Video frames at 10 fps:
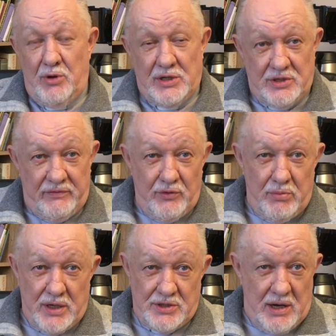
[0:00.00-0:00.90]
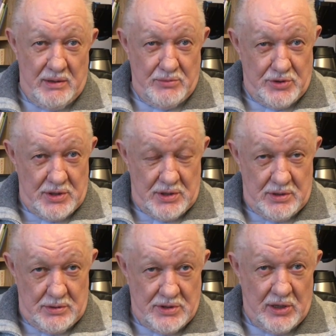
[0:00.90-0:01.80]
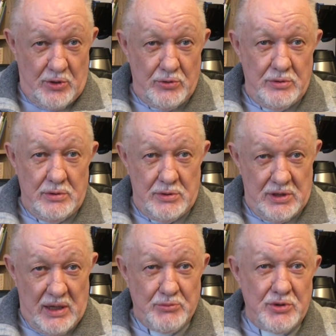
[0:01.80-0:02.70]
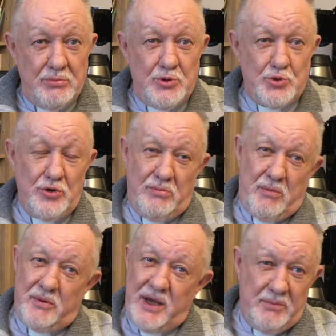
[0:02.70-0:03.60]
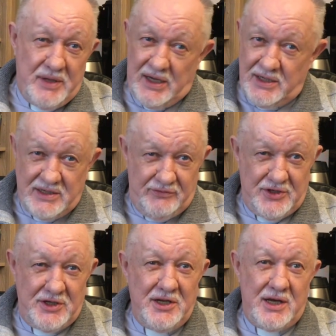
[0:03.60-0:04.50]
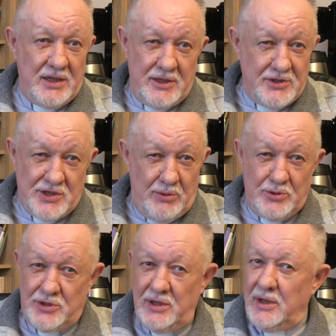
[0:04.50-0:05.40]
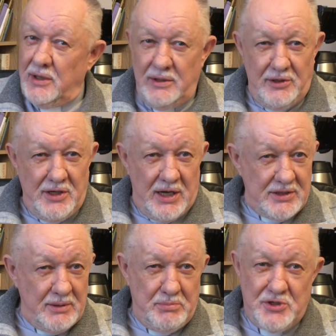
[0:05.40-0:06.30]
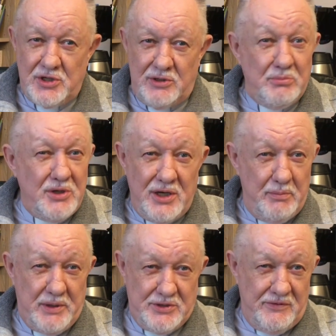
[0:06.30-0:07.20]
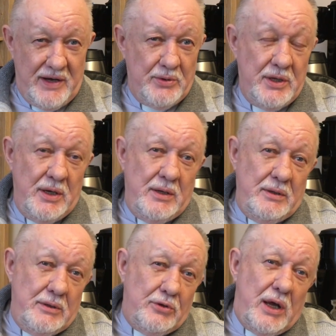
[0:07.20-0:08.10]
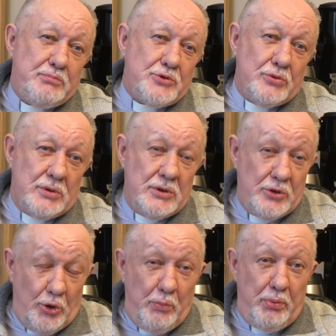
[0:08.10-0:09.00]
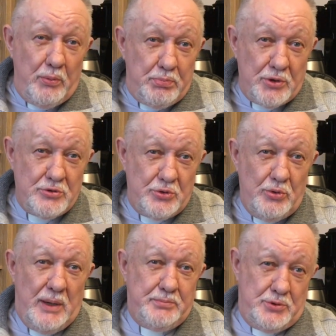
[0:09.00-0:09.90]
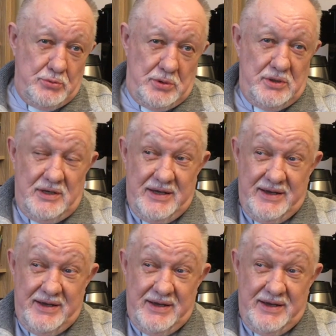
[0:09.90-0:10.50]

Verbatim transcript: bo ja sobie wyobrażałem, że, zakon, że tam się biczują, a miałem takie zawsze delikatne ciało, że nijak te bicze do mnie nie pasowały. No to absurd, to po prostu absurd.